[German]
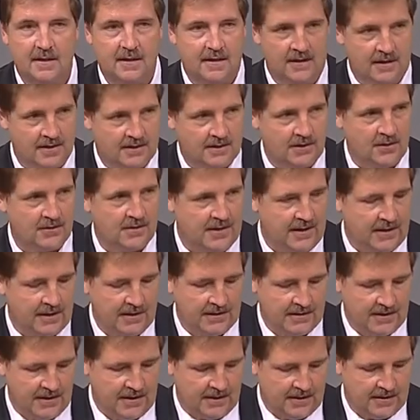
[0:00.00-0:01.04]
ist aus
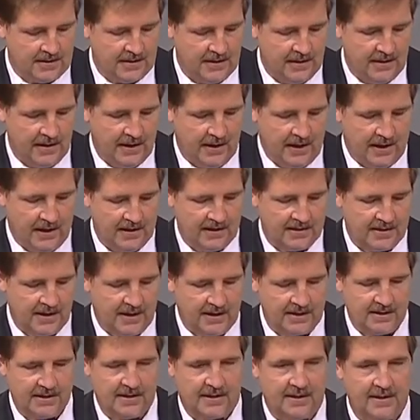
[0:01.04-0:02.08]
ihrer Sicht alles
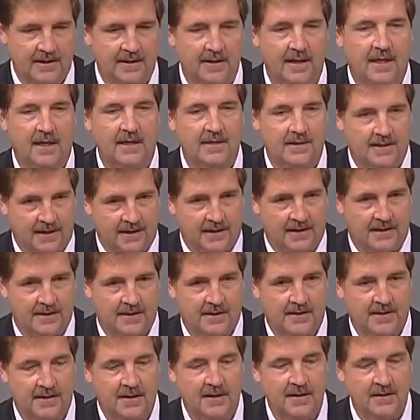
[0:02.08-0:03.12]
Hassreden als
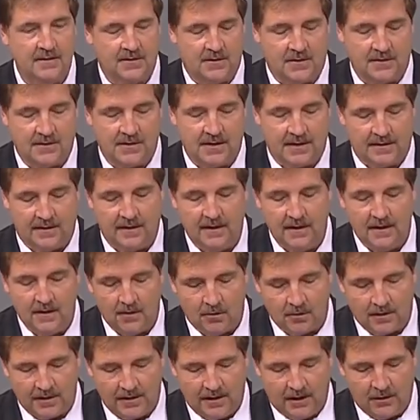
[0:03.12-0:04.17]
rechts zu sehen.
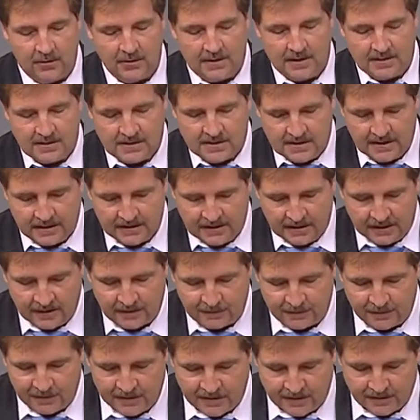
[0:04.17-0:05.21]
Und genau das ist ihr
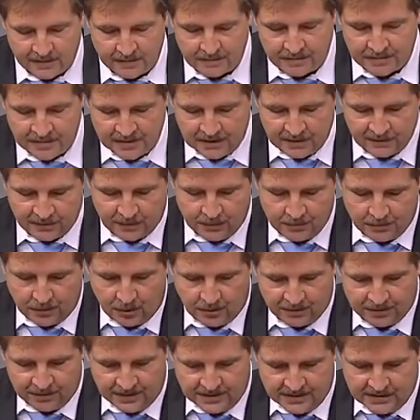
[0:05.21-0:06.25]
Denkfehler. Denn von
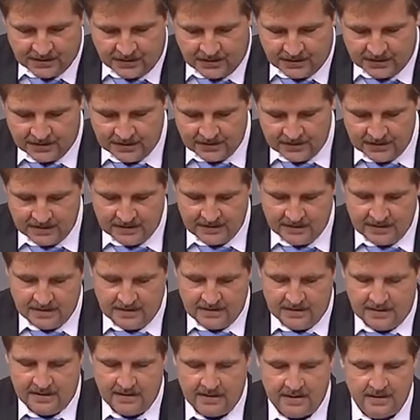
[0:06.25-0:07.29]
Professor
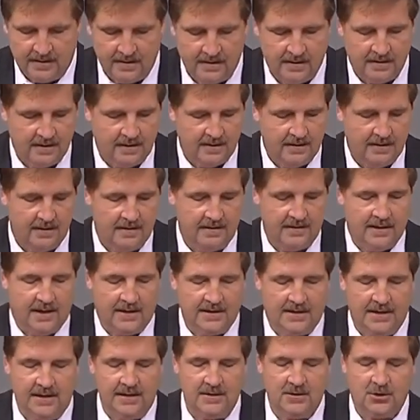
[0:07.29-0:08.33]

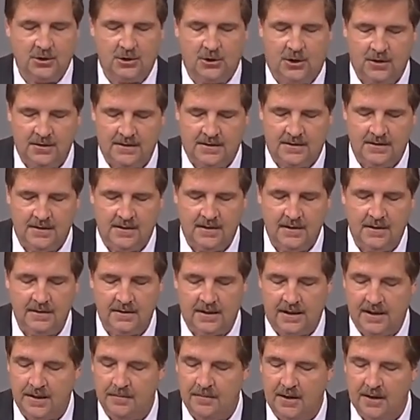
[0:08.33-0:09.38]
Nadine Strossen,
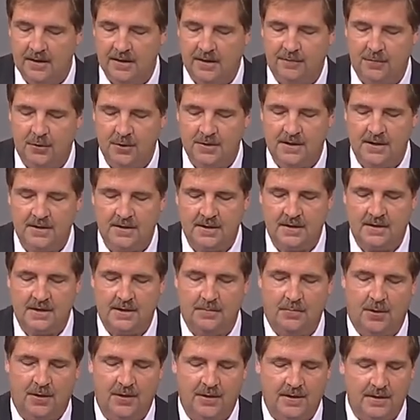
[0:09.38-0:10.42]
die ehemalige Vorsitzende des
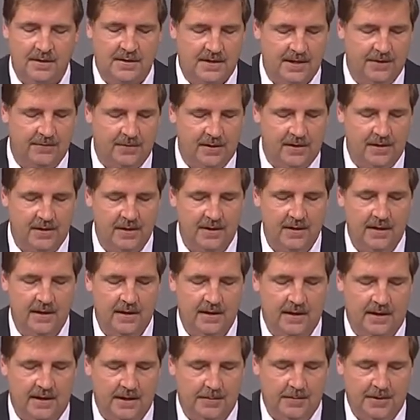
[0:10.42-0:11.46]
American Civil
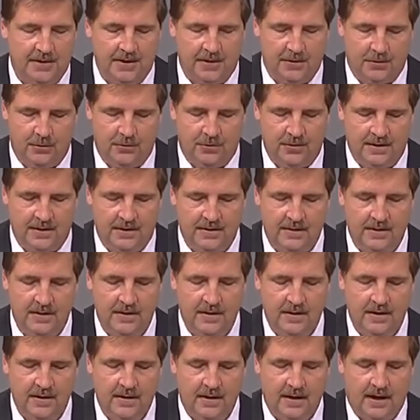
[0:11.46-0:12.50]
Liberty Union,
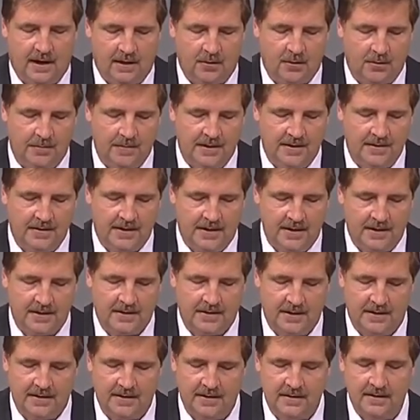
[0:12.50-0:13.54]

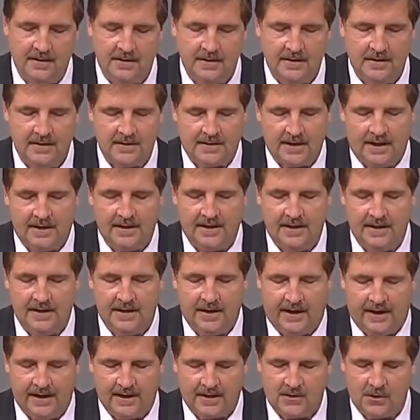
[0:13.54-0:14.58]
argumentierte, sei die
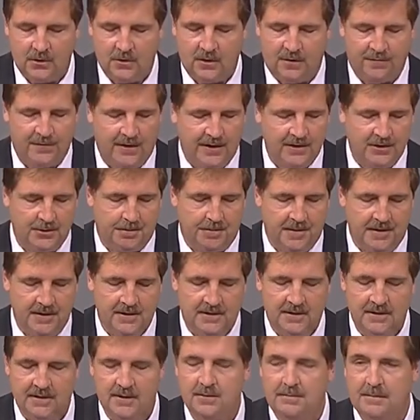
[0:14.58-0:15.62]
Reaktion auf Hate
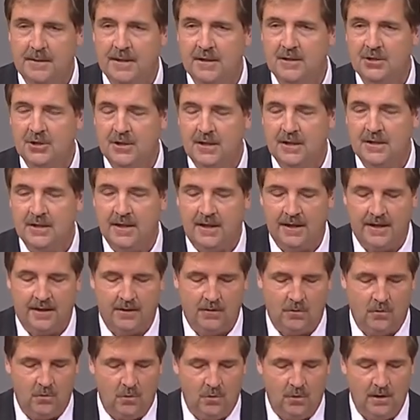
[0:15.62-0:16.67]
Speech in der
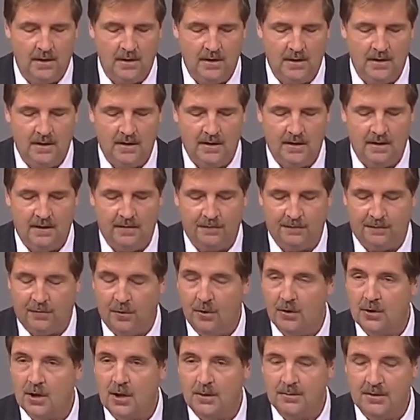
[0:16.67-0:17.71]
EU
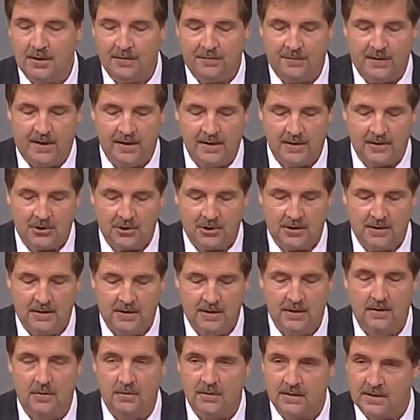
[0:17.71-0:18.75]
vollkommen falsch.
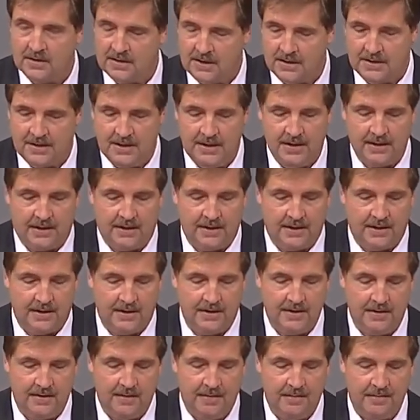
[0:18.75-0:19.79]
Und ich zitiere
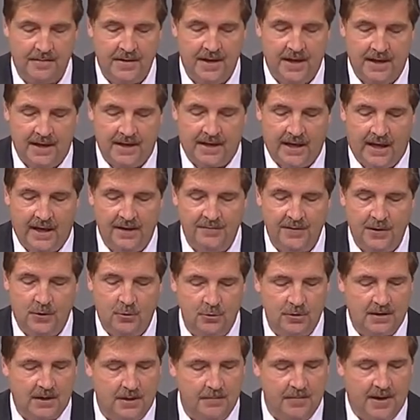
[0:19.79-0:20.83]
hier, egal wie
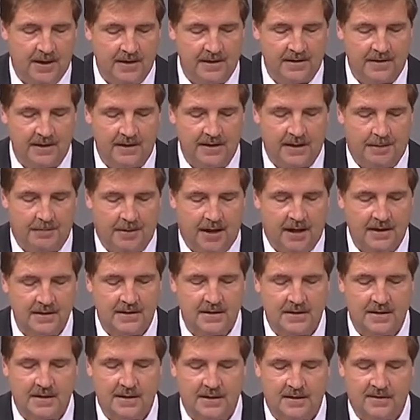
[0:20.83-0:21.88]
gut gemeint, in der
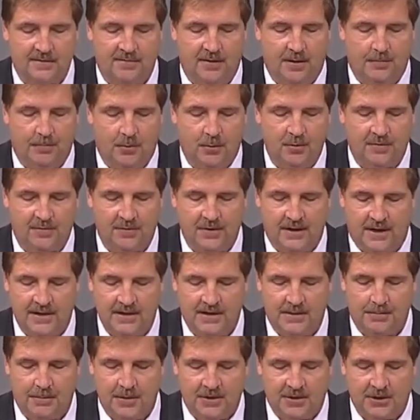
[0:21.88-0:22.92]
Praxis ist das Verbot von Hate
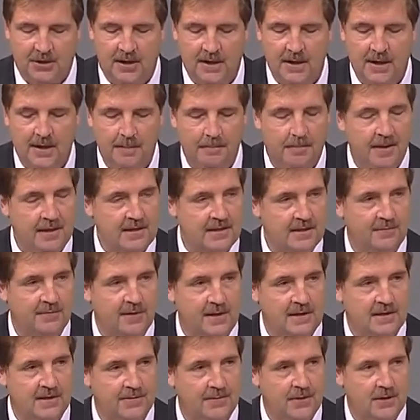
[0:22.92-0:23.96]
Speech
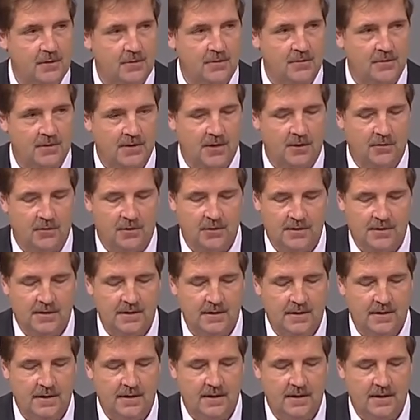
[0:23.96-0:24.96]
bestenfalls wirkungslos,